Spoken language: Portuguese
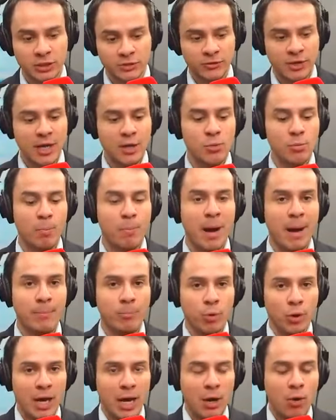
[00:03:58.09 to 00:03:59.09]
valha um
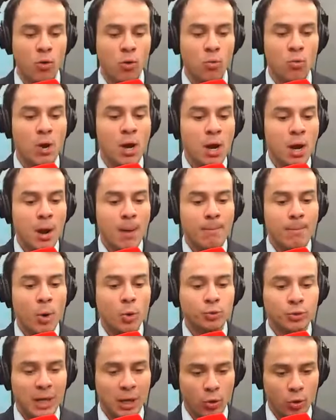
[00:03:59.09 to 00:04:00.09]
papo lá com Ponta